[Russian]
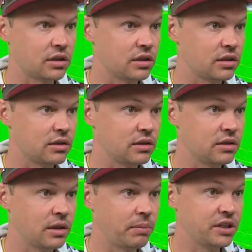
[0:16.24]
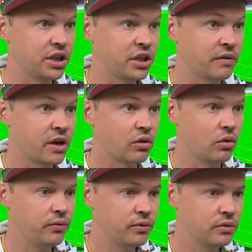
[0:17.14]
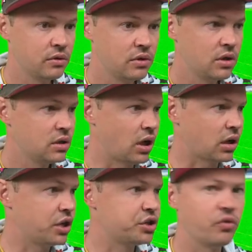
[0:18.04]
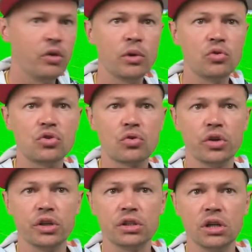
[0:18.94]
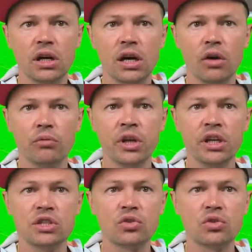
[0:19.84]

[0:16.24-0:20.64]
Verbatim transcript: э, нападение врагов. Так, а из чего я могу строить? Ага, у меня есть